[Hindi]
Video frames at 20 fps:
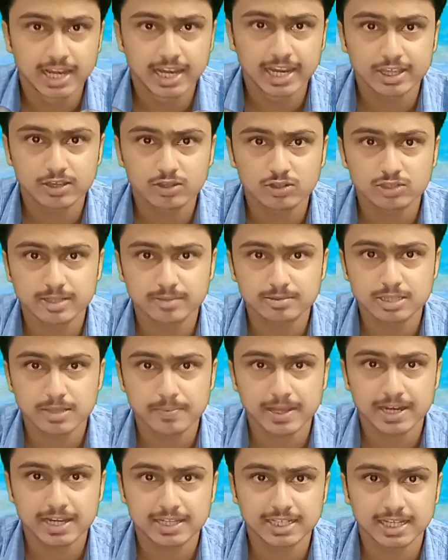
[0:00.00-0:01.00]
लेकिन
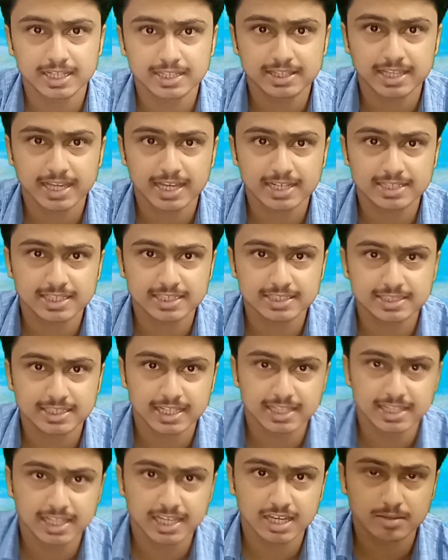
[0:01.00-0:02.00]
सबसे पहले जानते हैं आज के
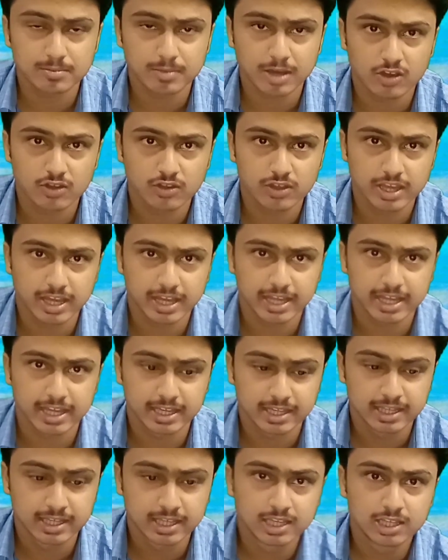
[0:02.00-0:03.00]
चांदी का भाव क्या है